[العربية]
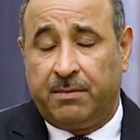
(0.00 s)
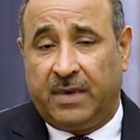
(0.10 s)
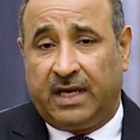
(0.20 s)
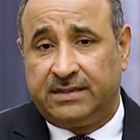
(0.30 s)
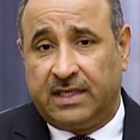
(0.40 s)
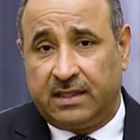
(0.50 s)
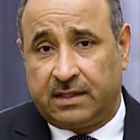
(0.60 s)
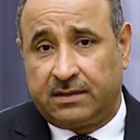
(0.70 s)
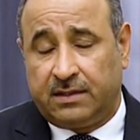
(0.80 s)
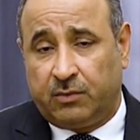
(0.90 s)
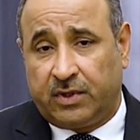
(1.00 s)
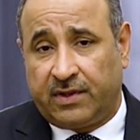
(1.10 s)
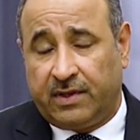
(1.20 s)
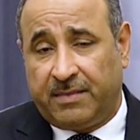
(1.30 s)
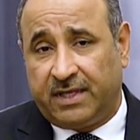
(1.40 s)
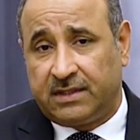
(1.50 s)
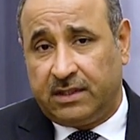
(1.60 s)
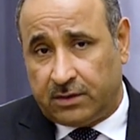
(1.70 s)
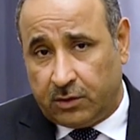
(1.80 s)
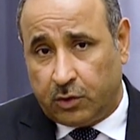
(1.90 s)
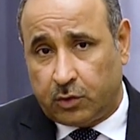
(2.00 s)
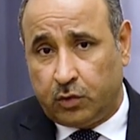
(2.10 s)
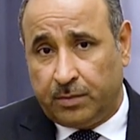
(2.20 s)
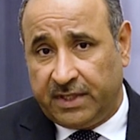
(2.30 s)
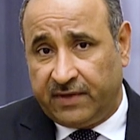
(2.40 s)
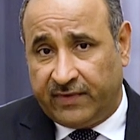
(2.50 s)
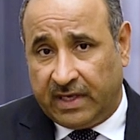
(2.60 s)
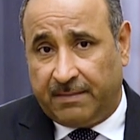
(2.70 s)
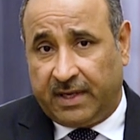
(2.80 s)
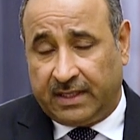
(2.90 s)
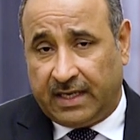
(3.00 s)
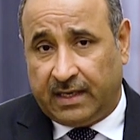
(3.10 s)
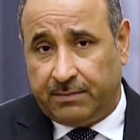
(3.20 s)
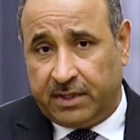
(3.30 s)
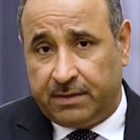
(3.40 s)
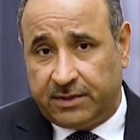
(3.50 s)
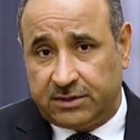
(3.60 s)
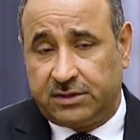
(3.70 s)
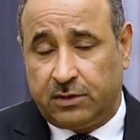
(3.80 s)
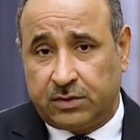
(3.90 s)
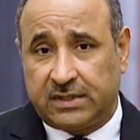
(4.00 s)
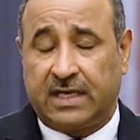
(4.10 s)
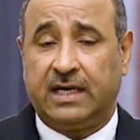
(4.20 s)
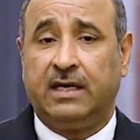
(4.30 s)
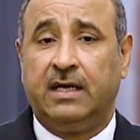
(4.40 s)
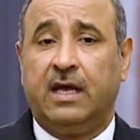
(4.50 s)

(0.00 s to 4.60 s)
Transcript: مع دائرة المنظمات غير الحكومية في الأمانة العامة لمجلس الوزراء